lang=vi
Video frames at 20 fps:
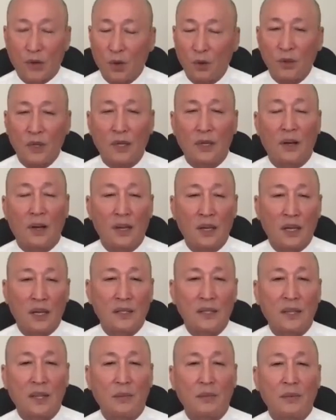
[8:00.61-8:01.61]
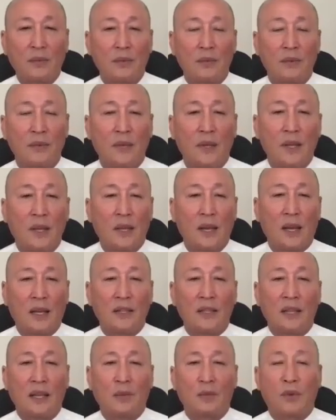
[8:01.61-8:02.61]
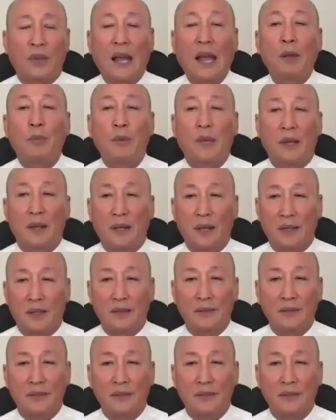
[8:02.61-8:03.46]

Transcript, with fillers: tốt việc đó là anh chị em anh chị em khác biệt liền.